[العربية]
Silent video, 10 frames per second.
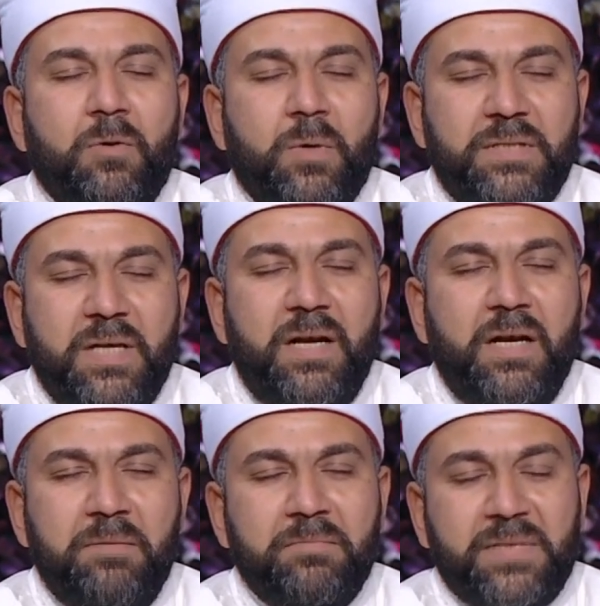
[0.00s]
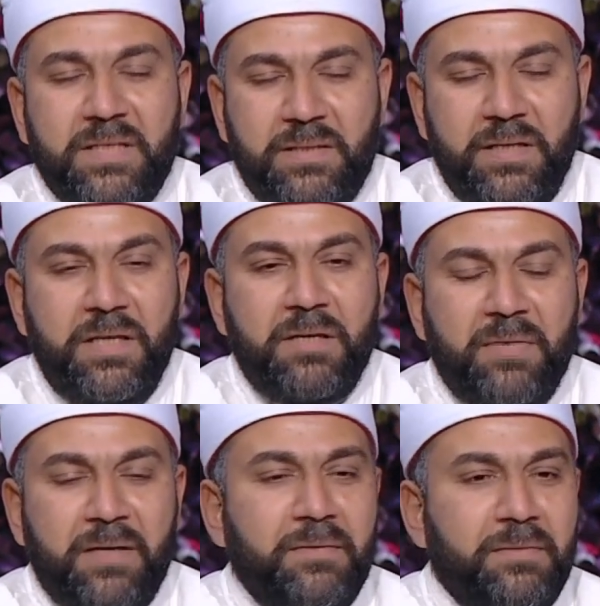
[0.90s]
وسلم
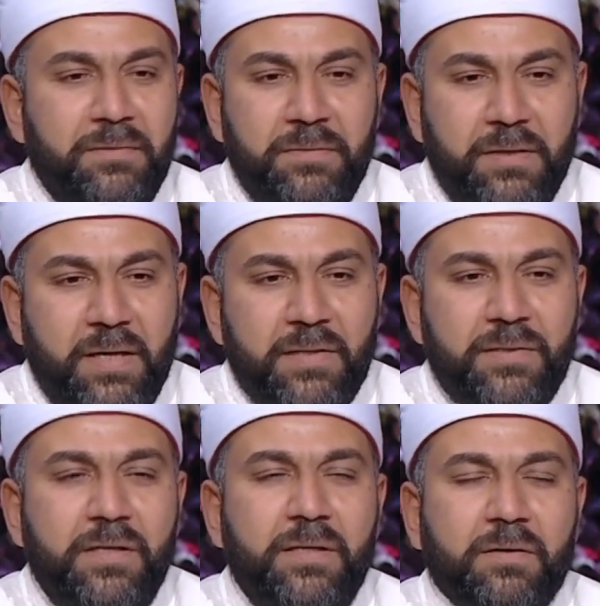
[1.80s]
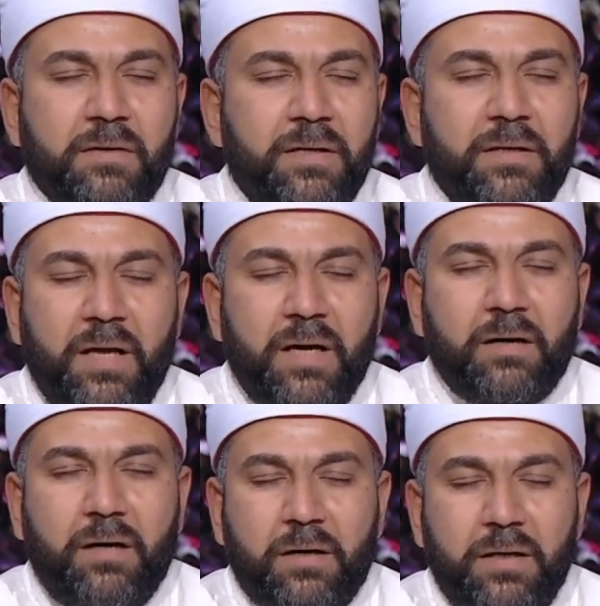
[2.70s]
تسليما كثيرا
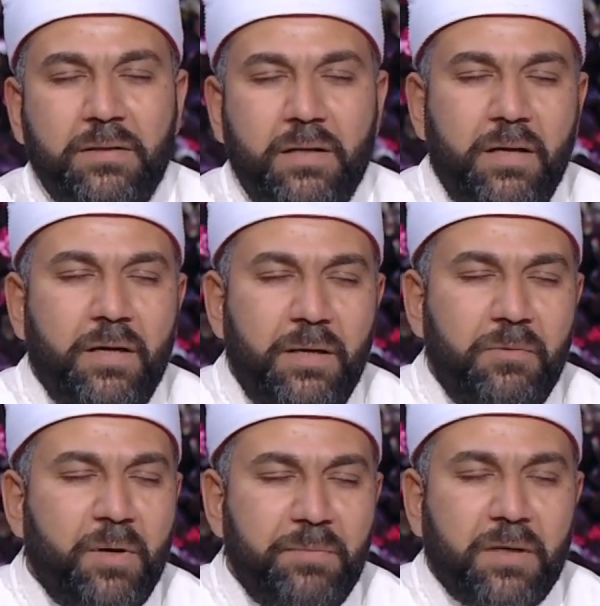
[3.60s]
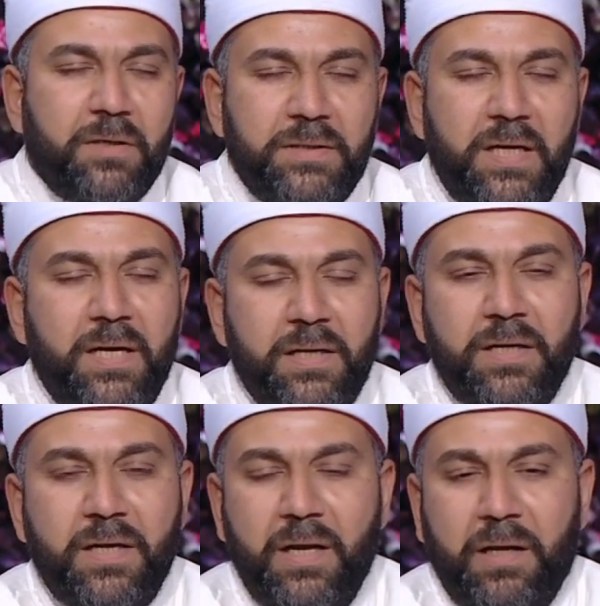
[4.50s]
حق قدره
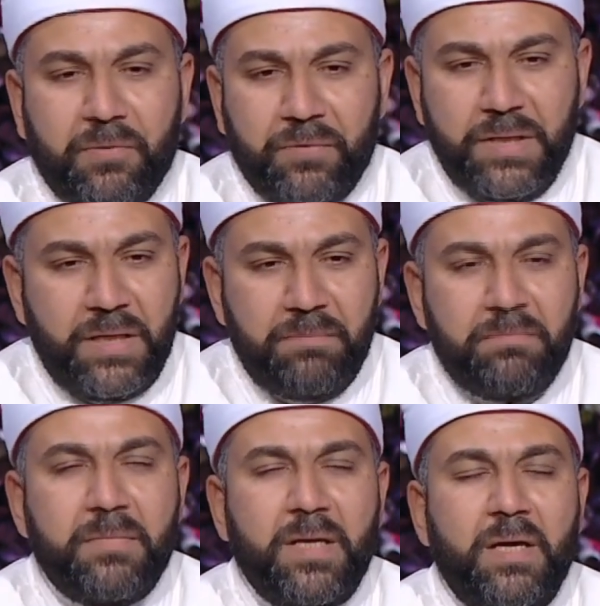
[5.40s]
ومقداره العظيم